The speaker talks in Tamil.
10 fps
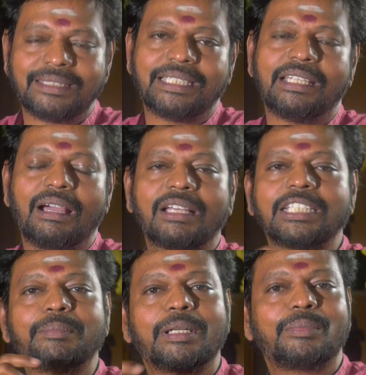சரி
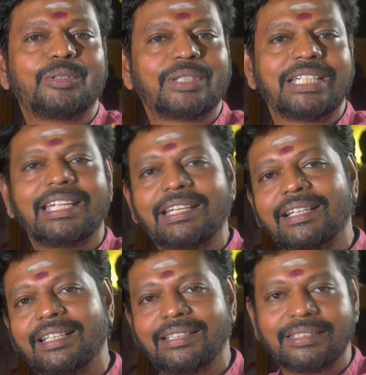ஆதி பிரம்மலோகியில்
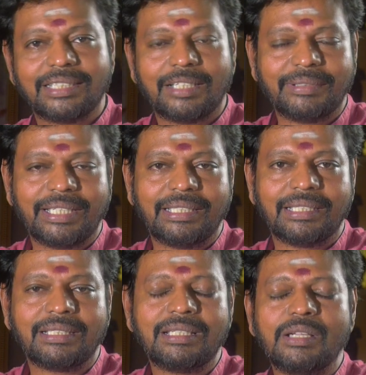என்னென்ன இருக்குது அப்படின்னு
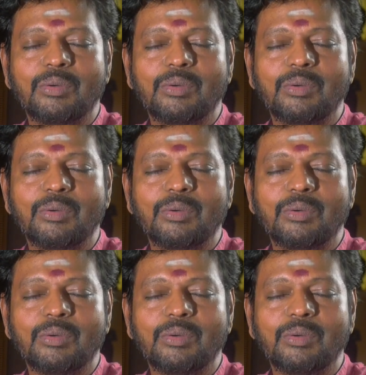கேட்டிங்கன்னா